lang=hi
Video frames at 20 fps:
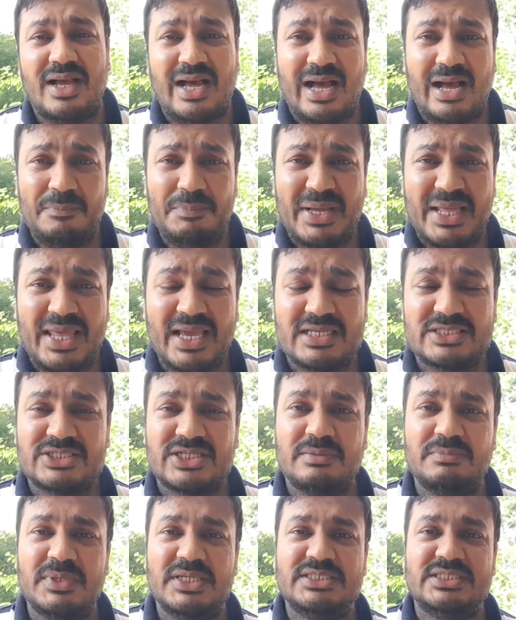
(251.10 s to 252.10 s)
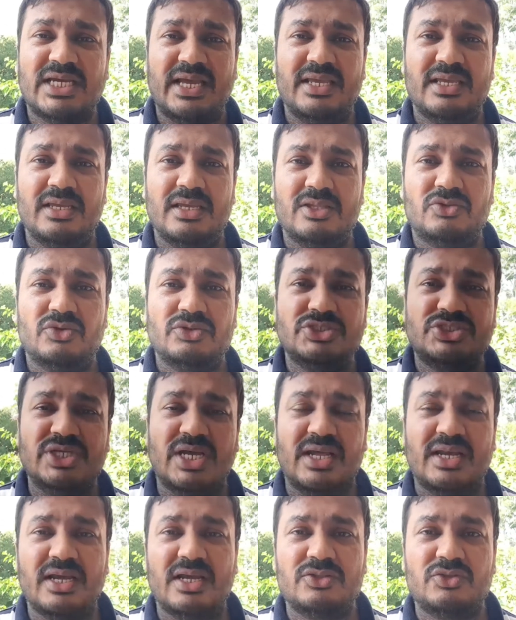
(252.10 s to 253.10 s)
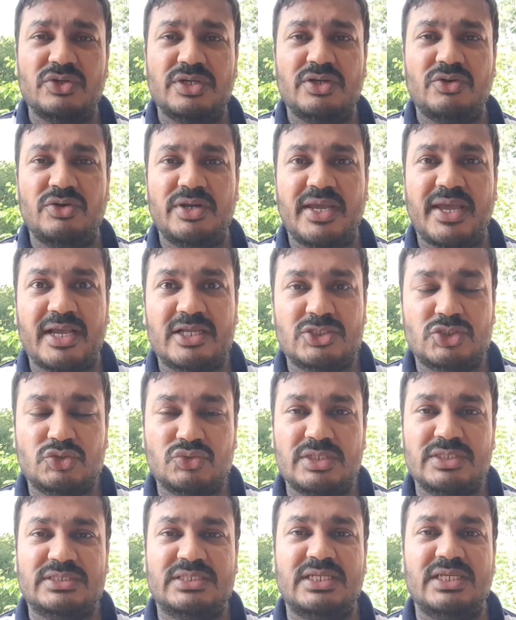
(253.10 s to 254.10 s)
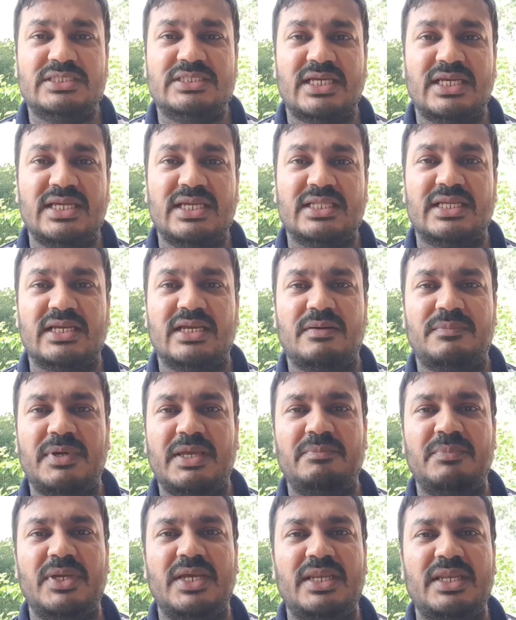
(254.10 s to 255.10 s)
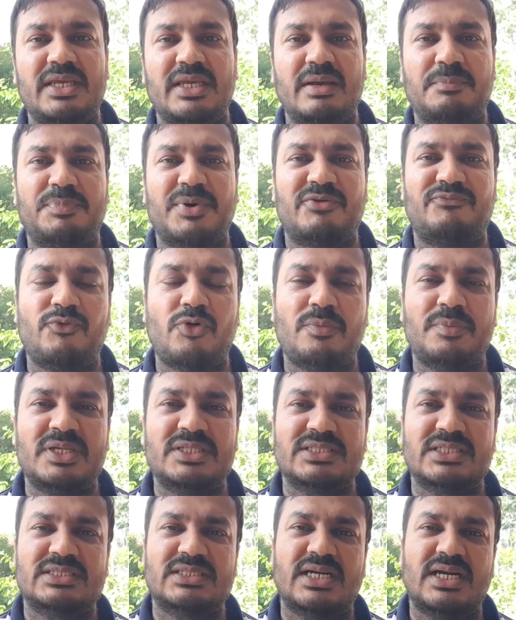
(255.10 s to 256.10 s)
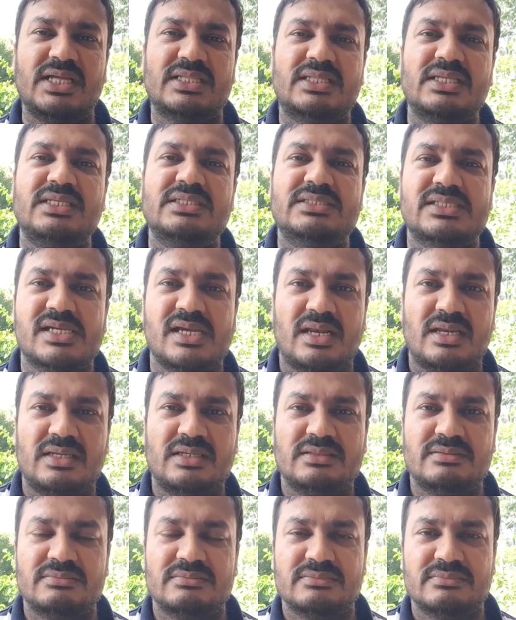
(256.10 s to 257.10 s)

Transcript: अब इलेक्शन में जाएंगे तो जाना तो इन्होंने एक्चुअल इसलिए चाहिए था कि भाई मेरी ये परफॉर्मेंस है साढ़े तीन साल की